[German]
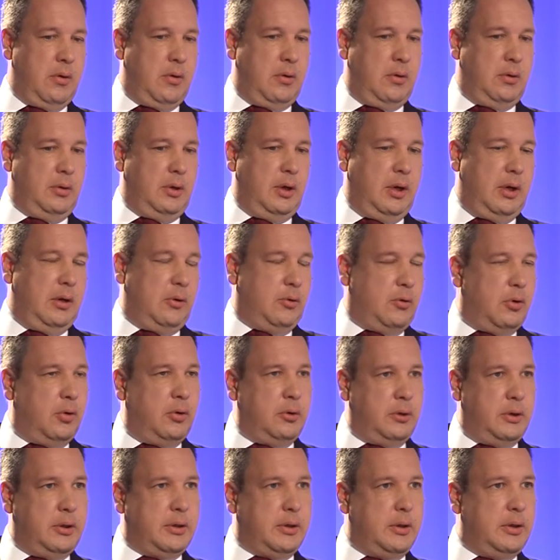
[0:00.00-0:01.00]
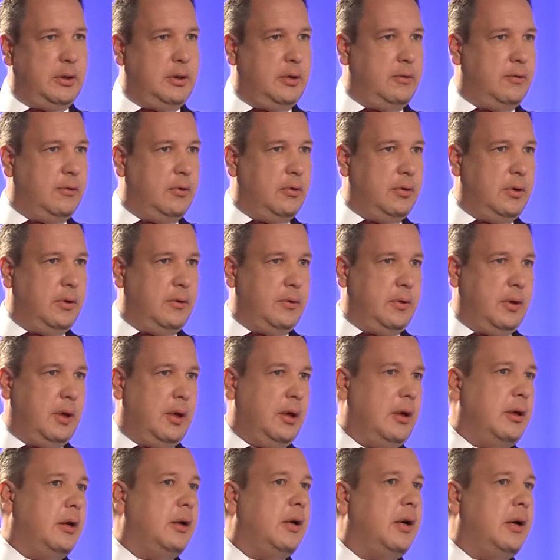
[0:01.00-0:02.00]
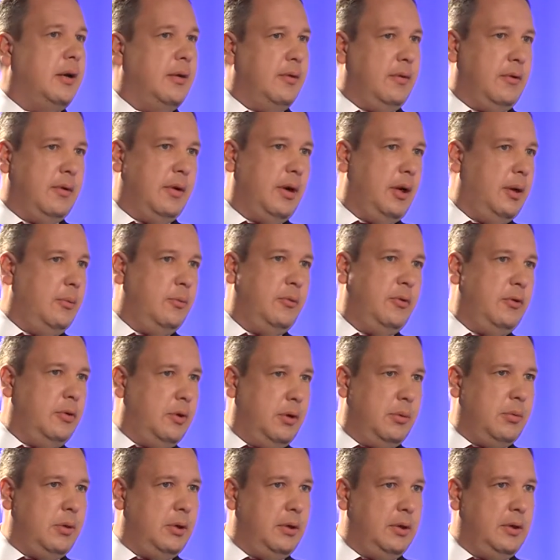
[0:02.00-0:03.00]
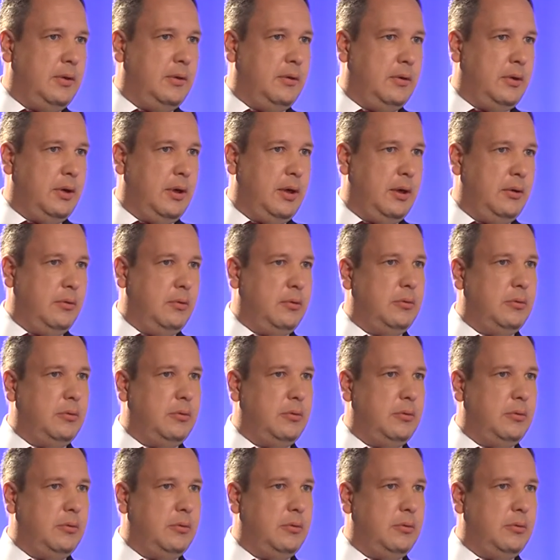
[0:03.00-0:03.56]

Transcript: Und da konnte ich relativ locker sagen, kann sein, muss aber nicht sein.